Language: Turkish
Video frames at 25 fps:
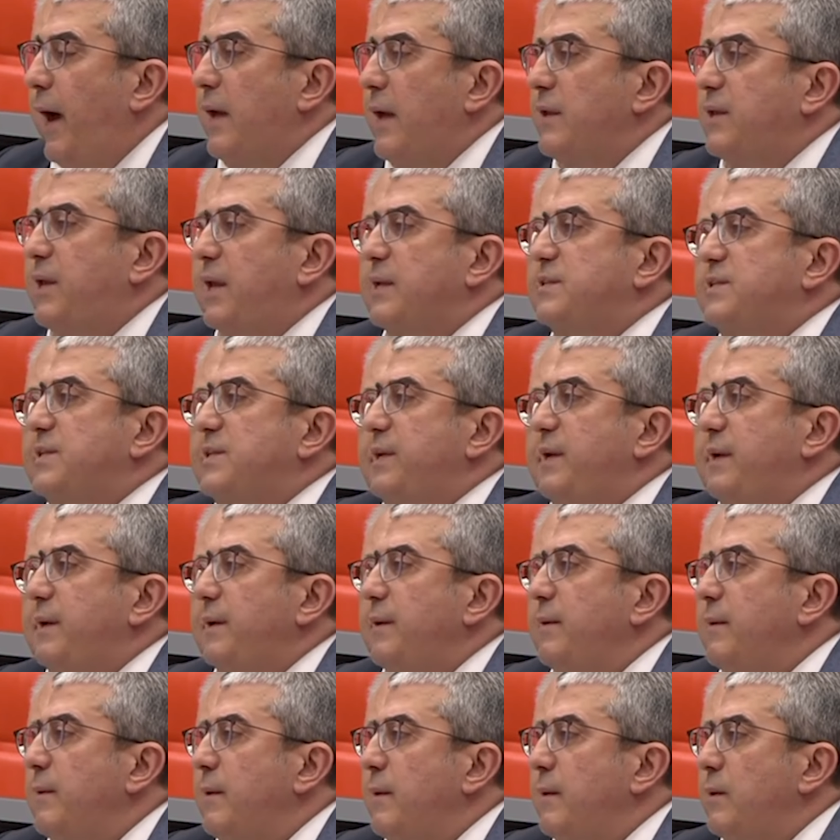
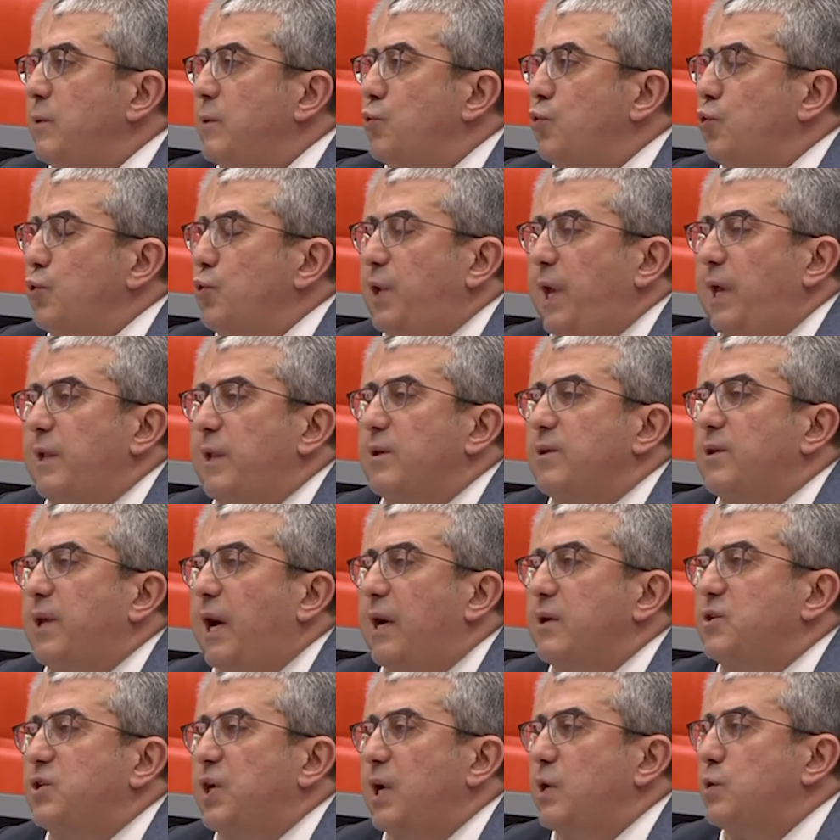Herkesi Türkiye'nin
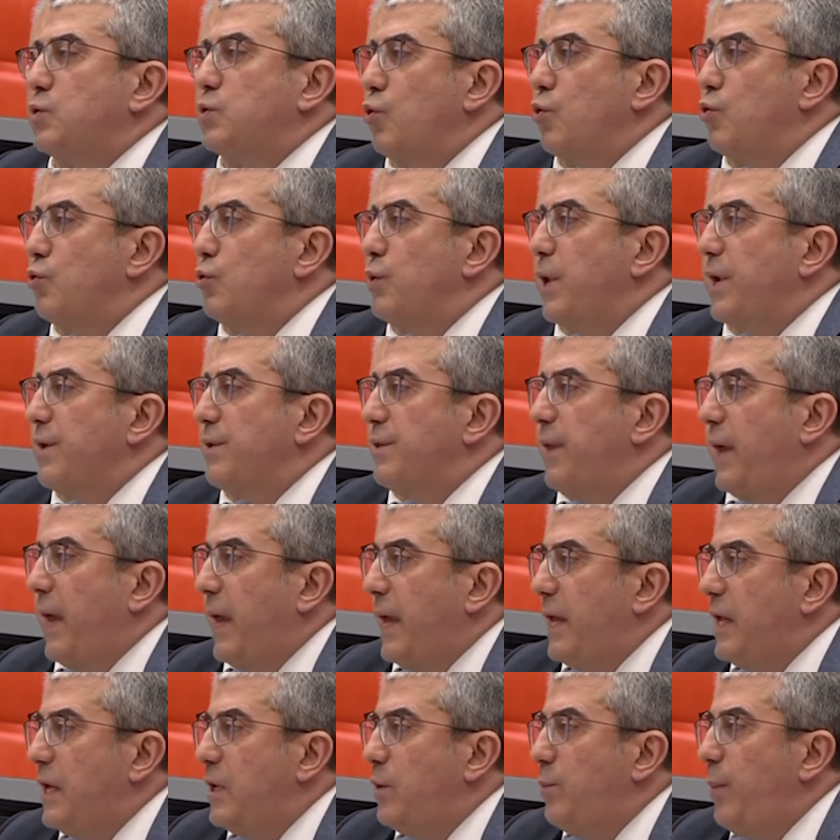gerçek sorunlarına
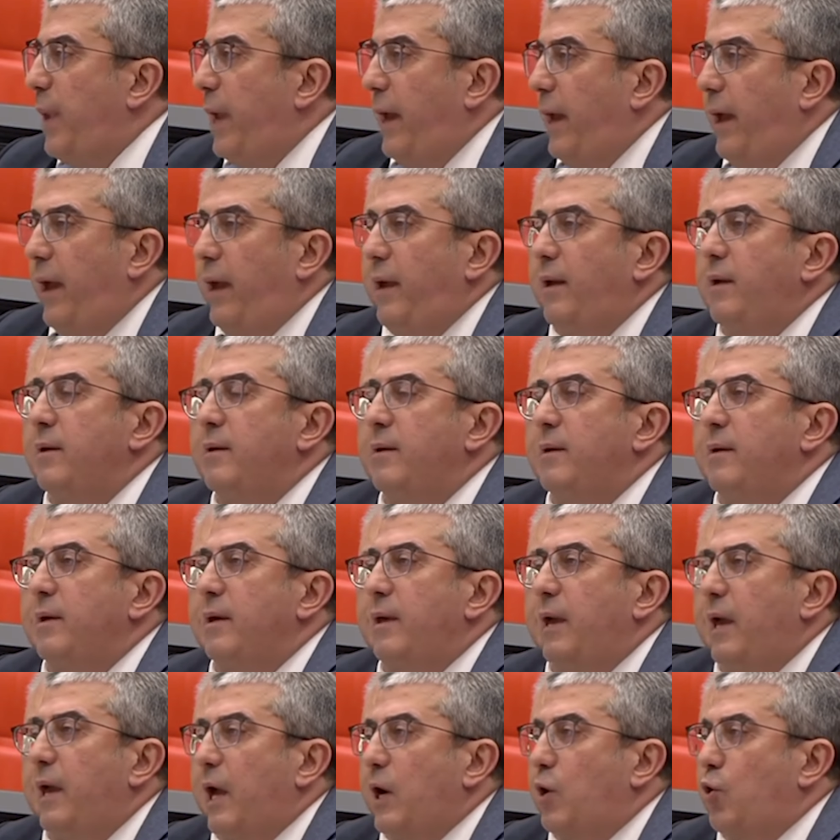eğilmeye,
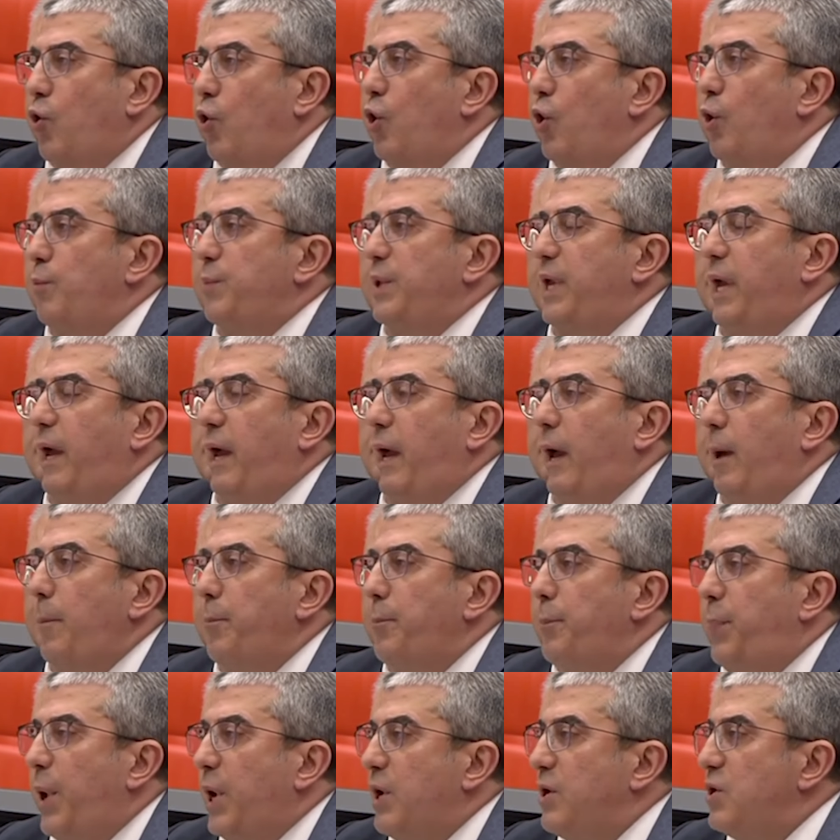ekonomiye,
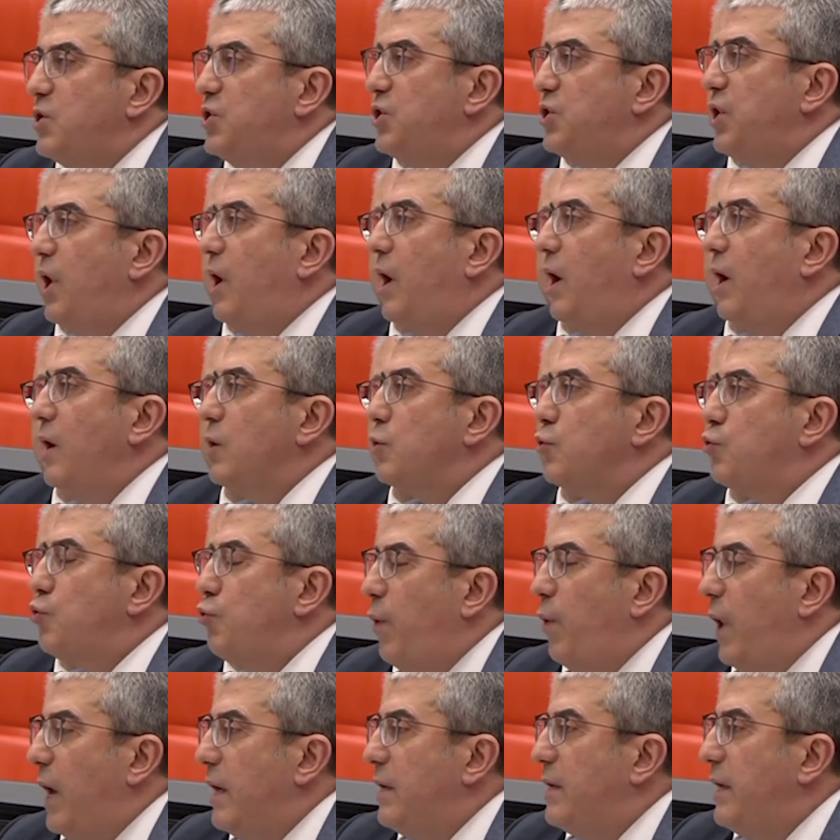barışa,
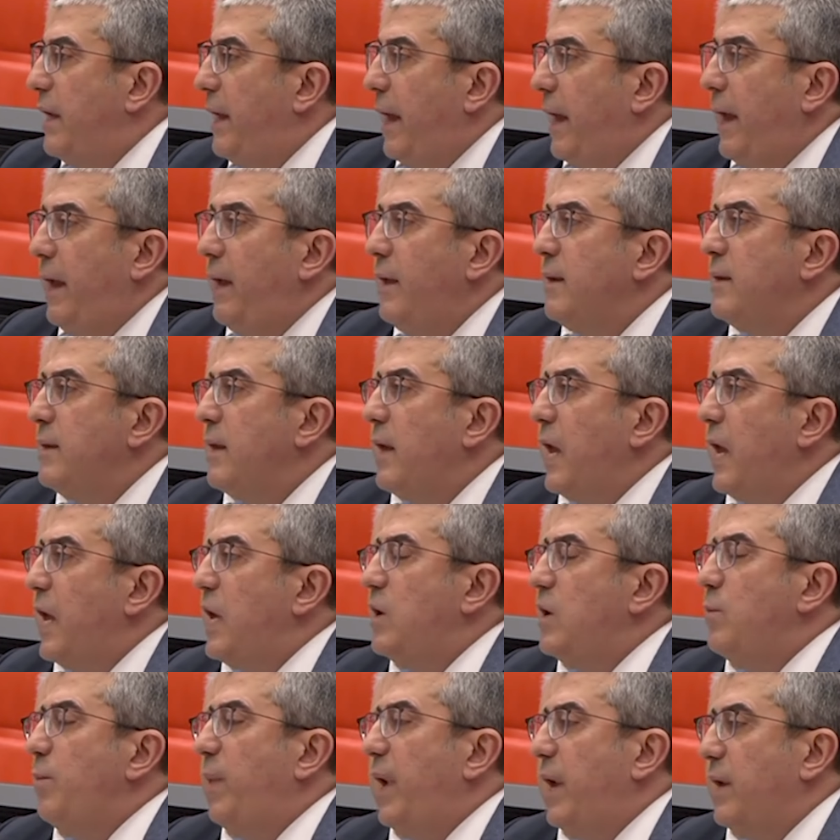güvenliğe
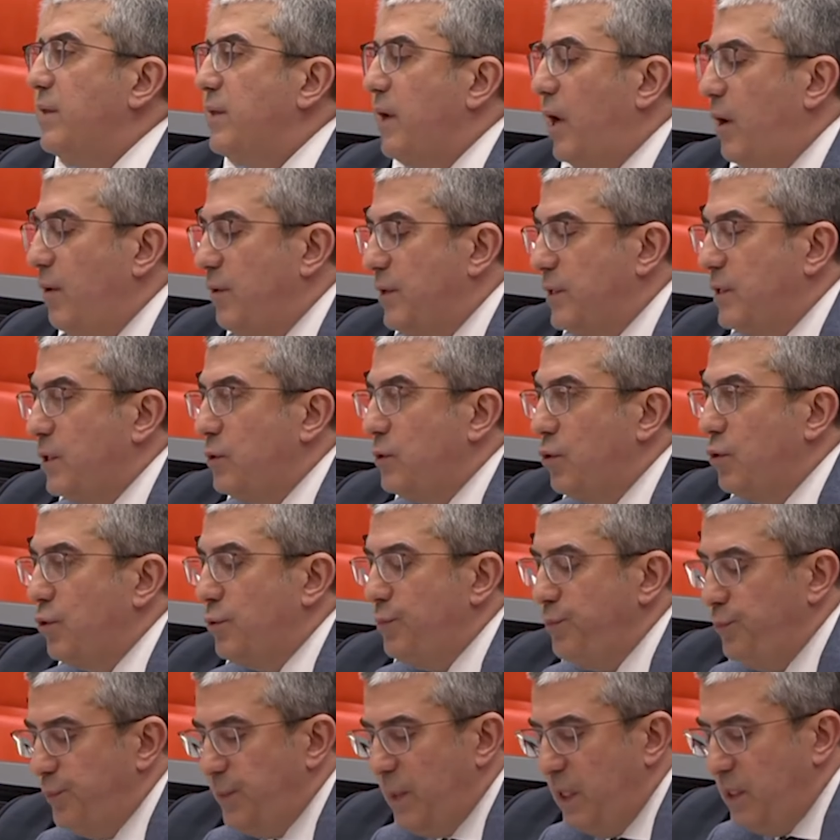eğilmeye davet
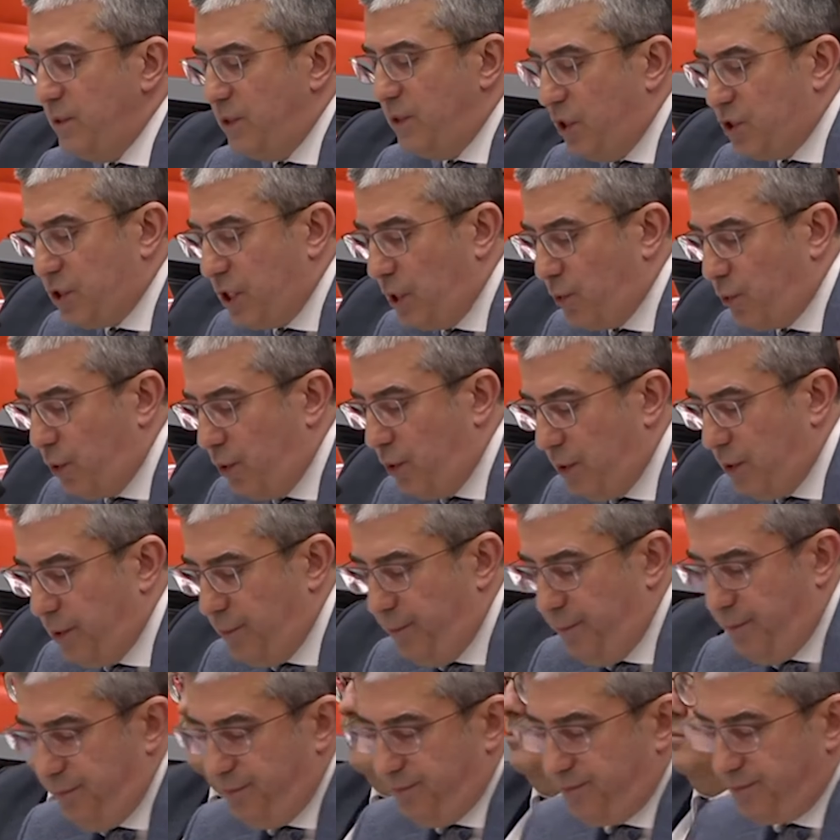ediyorum. Teşekkür
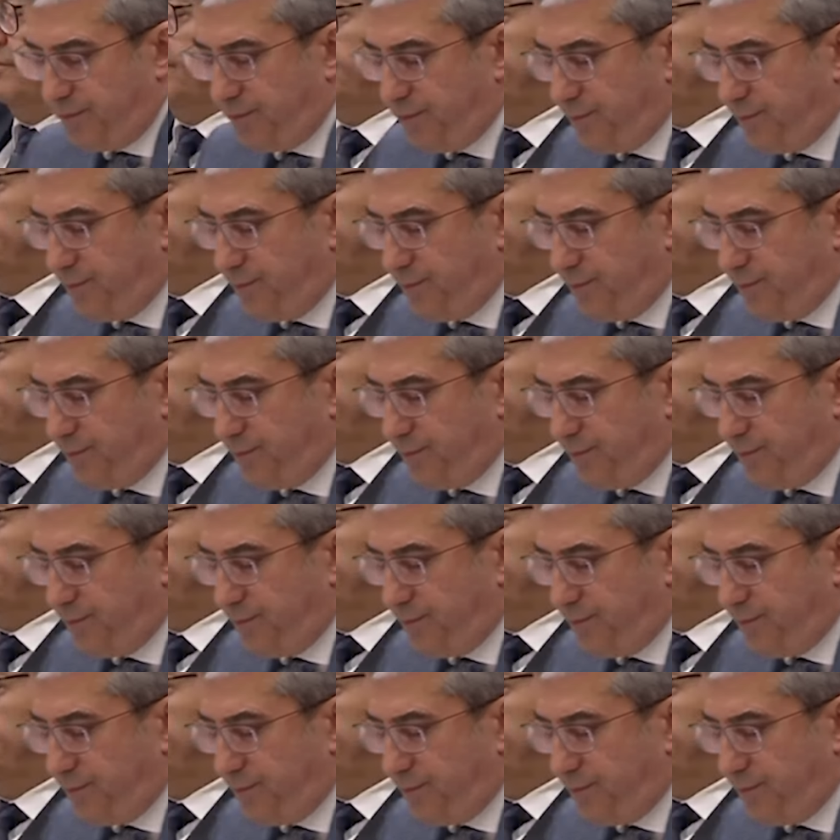ederim.